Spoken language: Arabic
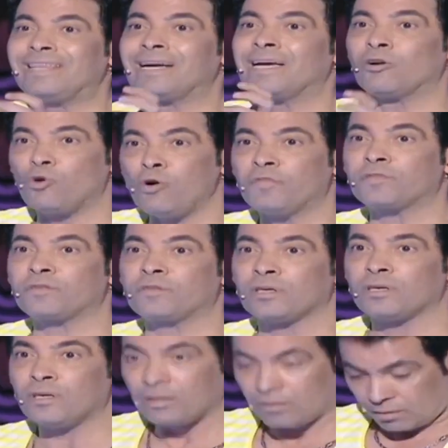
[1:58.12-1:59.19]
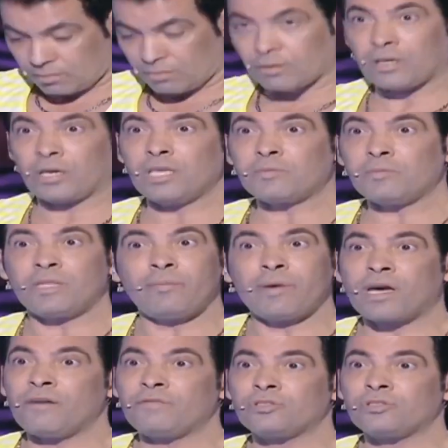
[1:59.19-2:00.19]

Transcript: انت خفت الجسم ده ما